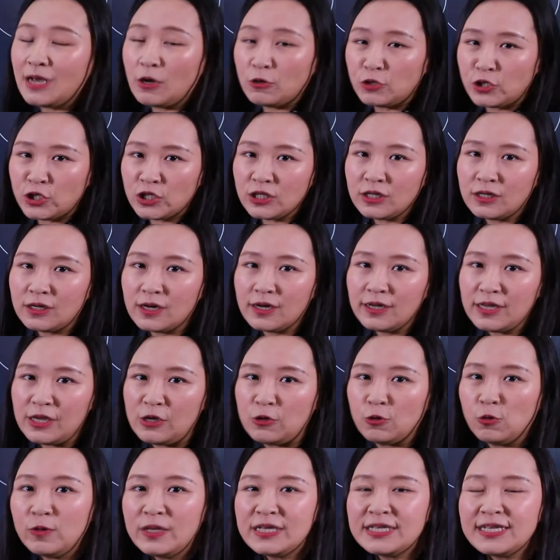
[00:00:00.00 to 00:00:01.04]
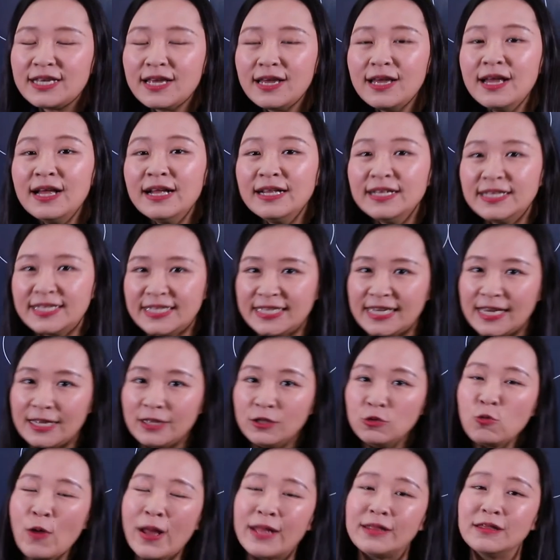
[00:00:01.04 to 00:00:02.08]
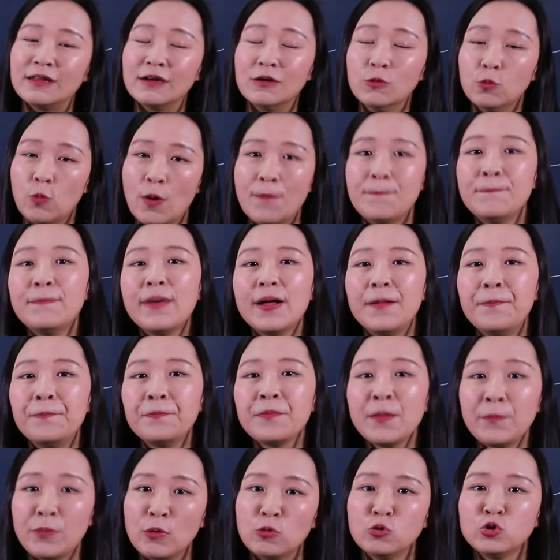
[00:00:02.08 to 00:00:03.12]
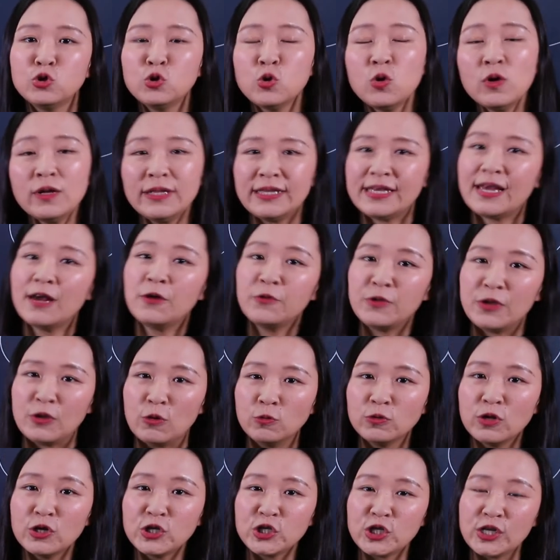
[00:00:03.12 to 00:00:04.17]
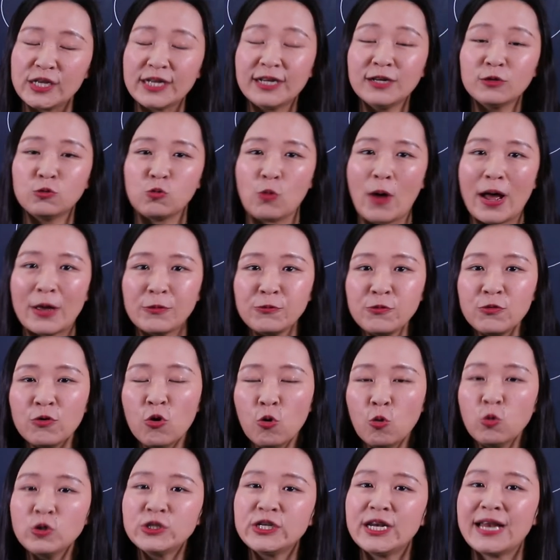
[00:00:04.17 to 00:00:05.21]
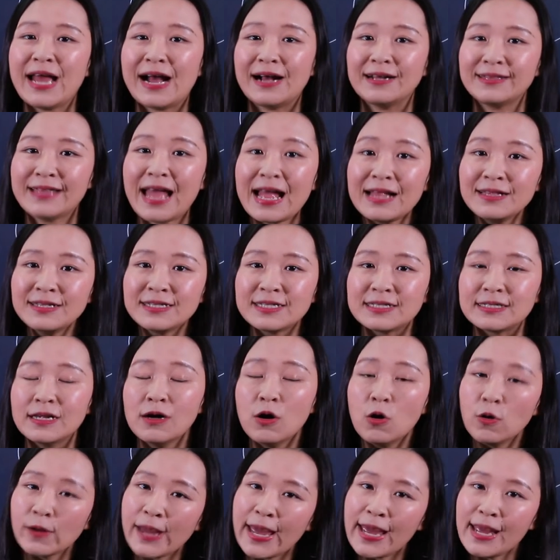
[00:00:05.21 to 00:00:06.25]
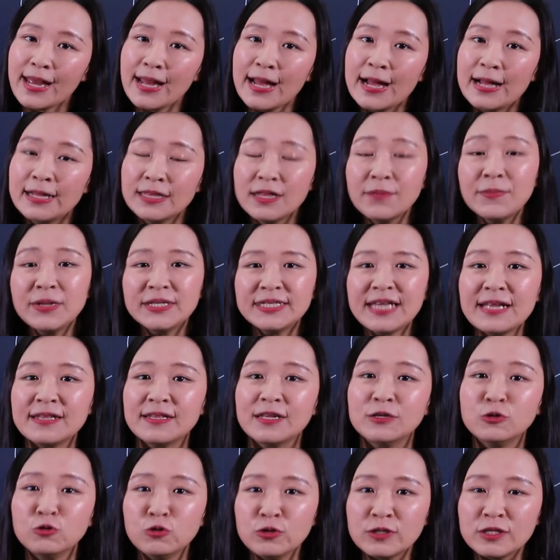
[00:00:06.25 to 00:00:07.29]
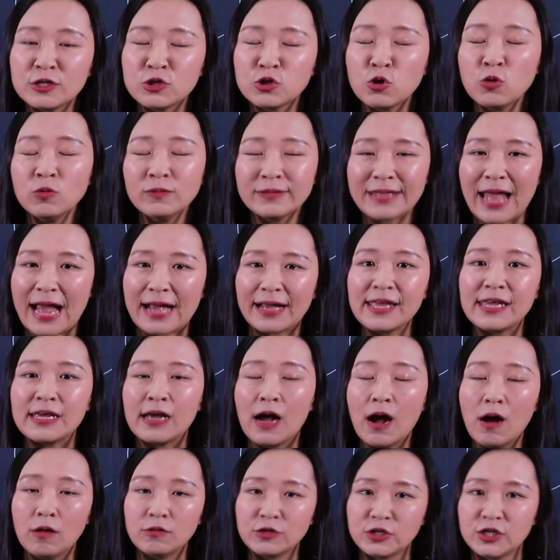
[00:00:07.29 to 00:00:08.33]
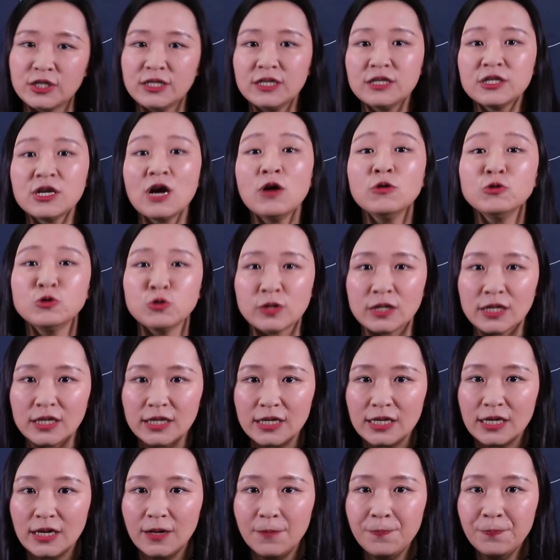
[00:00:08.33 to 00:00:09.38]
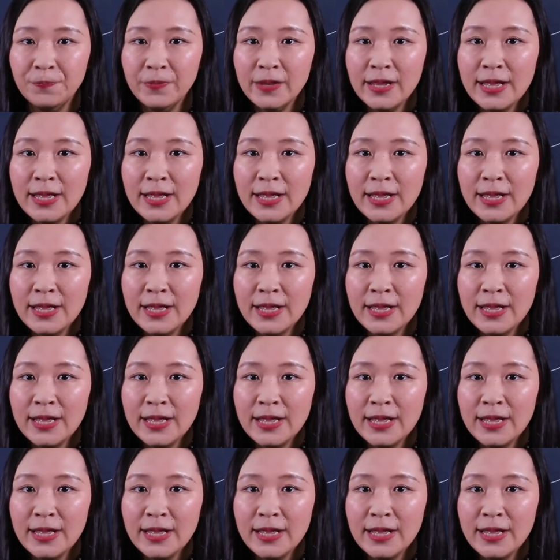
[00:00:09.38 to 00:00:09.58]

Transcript: 较适合引用一些简短的文本，比如说你要引用的是一个短语或者两个单词，OK？那么在你的句子中打个引号，直接抄就可以了。